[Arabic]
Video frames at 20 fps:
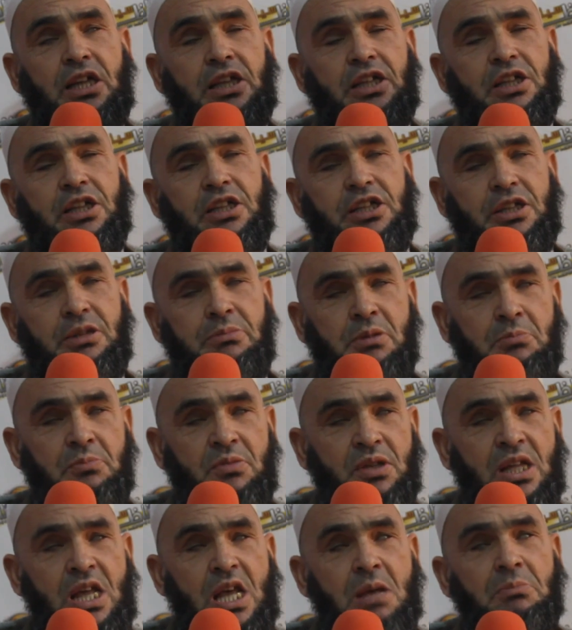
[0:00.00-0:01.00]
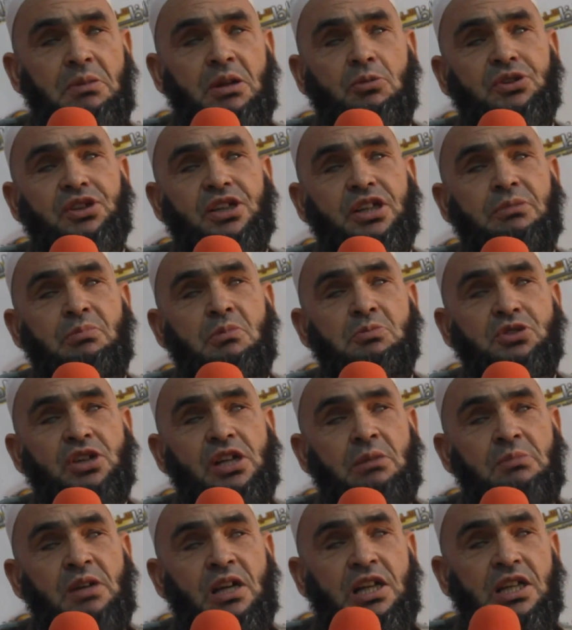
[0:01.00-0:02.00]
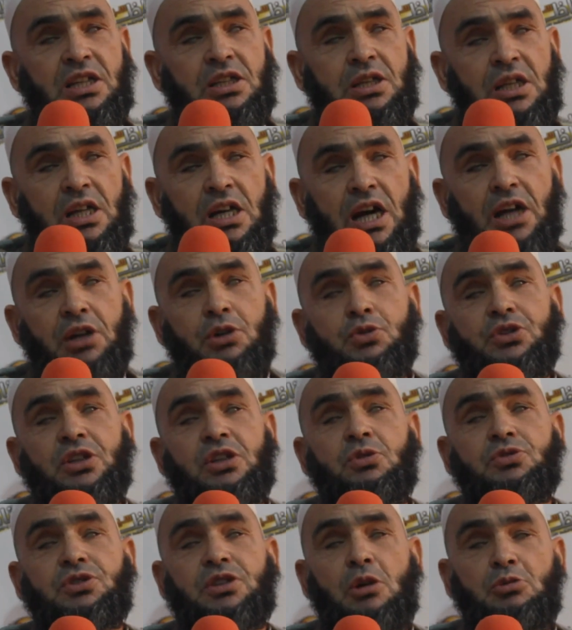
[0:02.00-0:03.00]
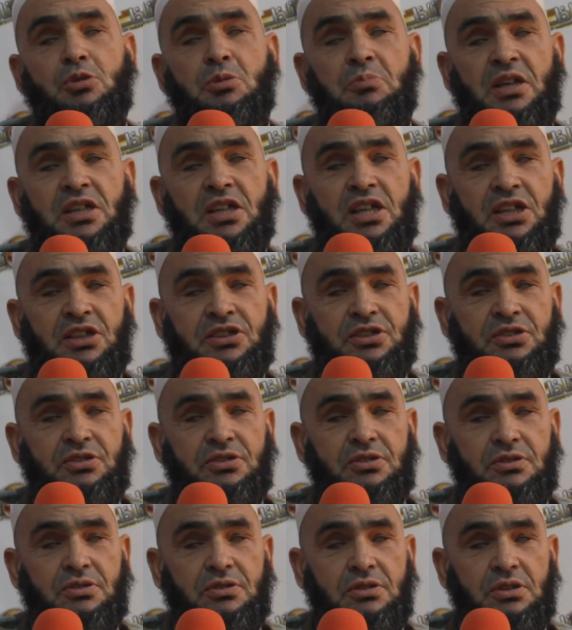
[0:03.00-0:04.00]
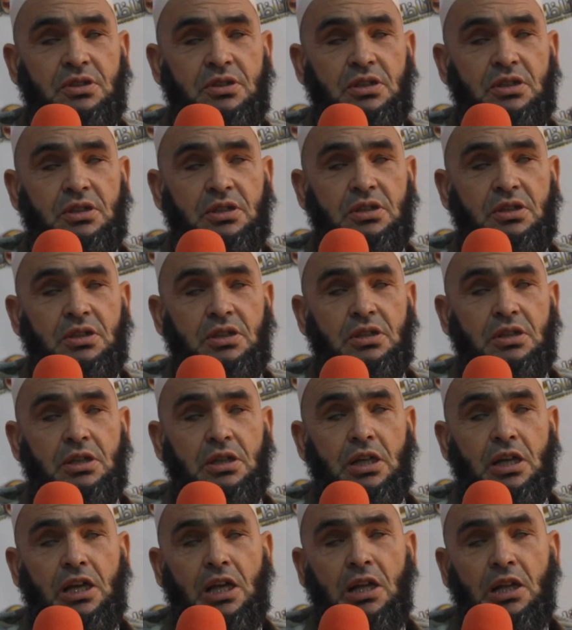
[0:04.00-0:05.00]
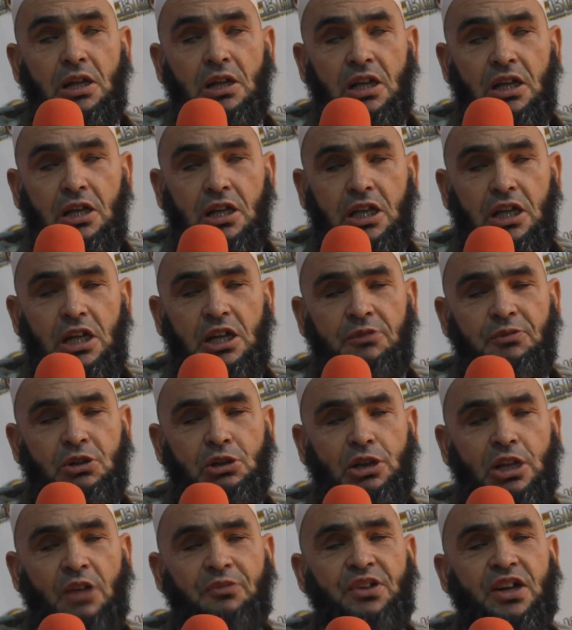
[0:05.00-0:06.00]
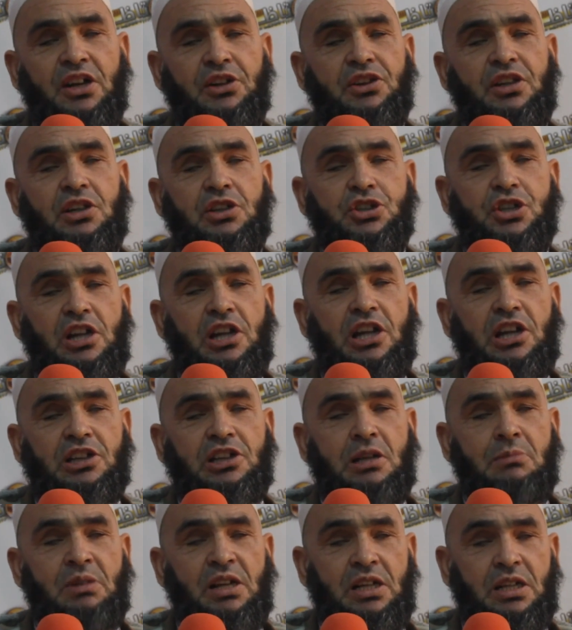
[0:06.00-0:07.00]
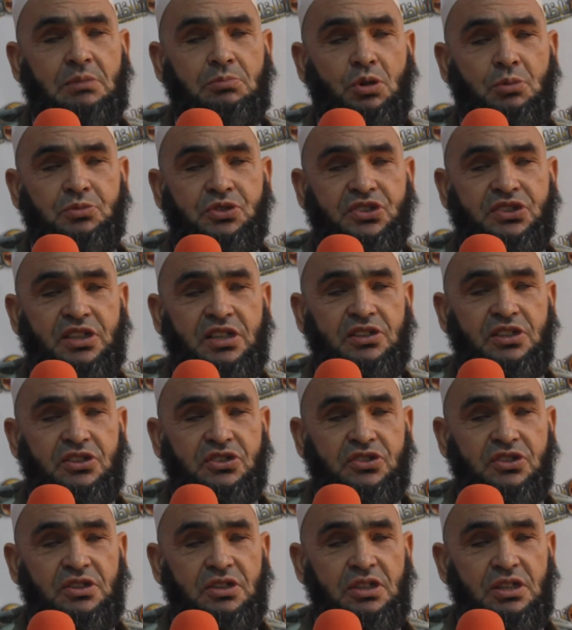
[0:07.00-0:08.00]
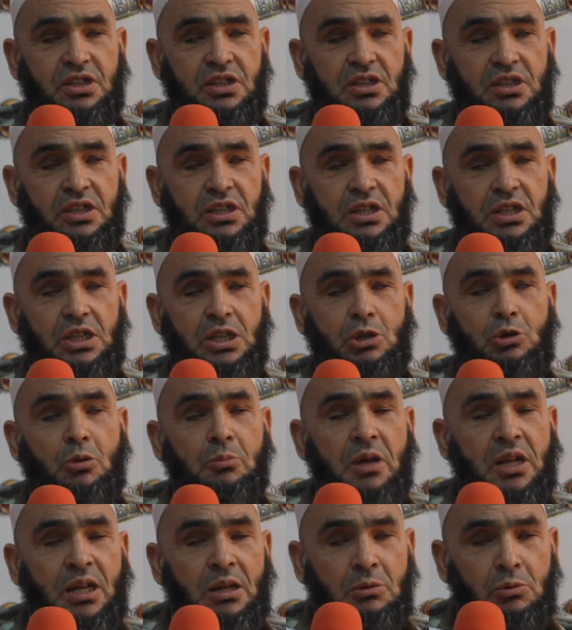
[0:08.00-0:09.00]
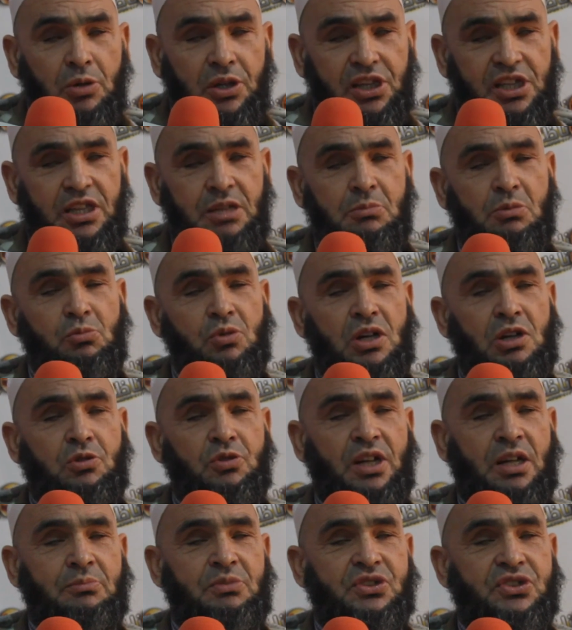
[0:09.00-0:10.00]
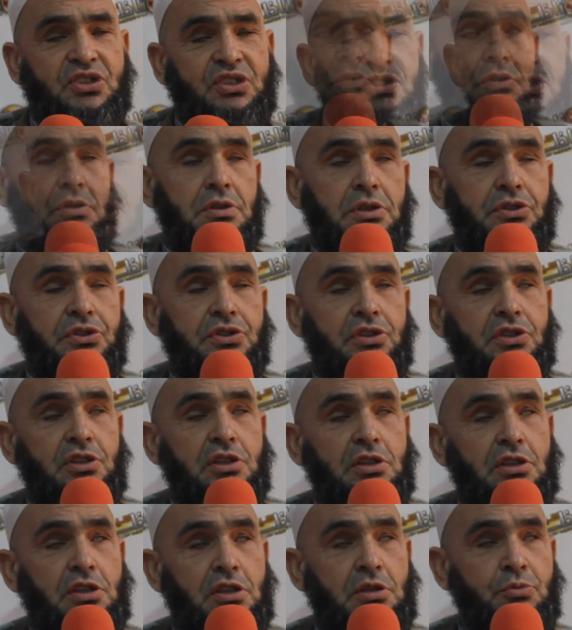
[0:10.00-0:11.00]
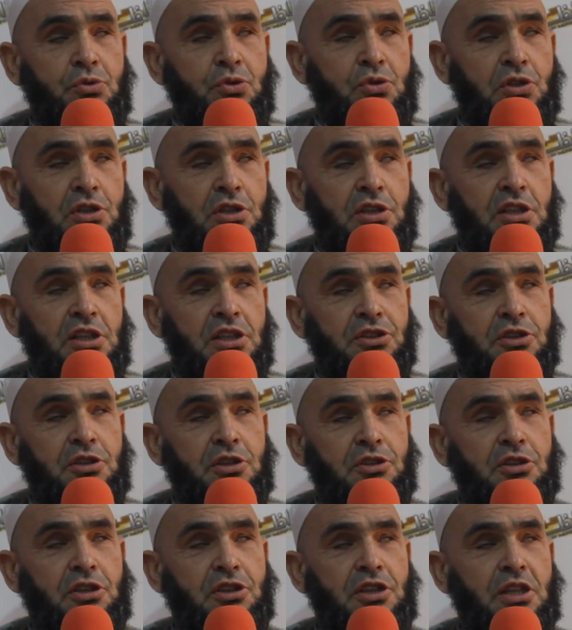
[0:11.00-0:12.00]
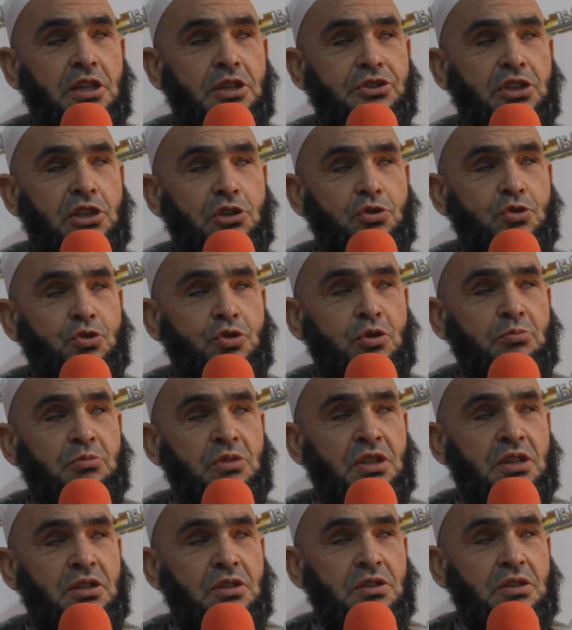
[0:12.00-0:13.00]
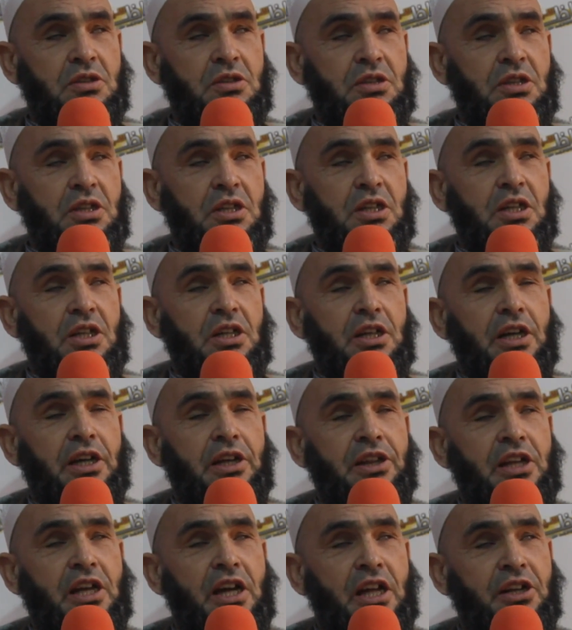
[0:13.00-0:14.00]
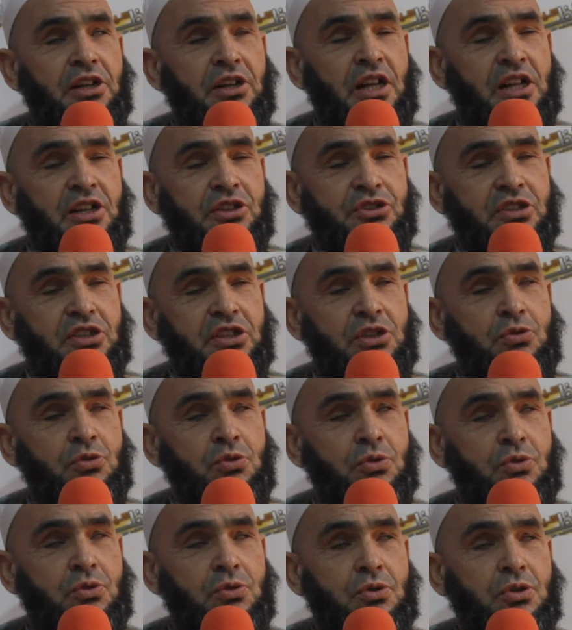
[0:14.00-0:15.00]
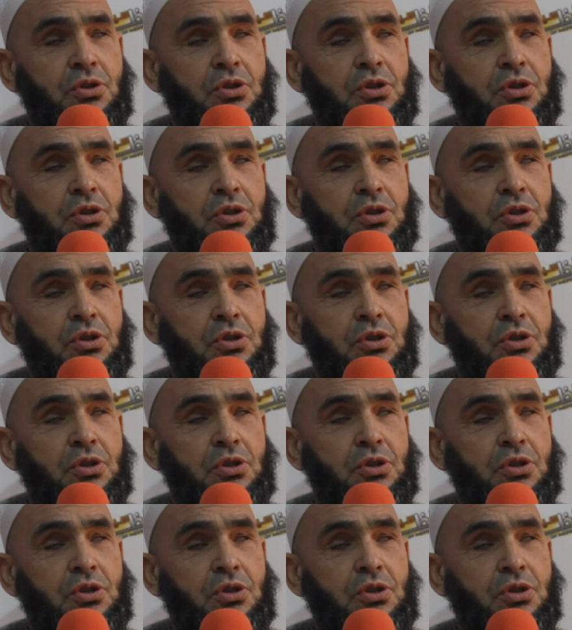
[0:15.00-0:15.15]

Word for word: خدم لا تخدم من شي المالك الرخصينو التوي ميت قال خليفة الله في أرضه جلالة الملك محمد السادس يوما من والو نعم سيدي سيدي الحمد لله تتاغسي الحكومة هذا يعرن رزقينو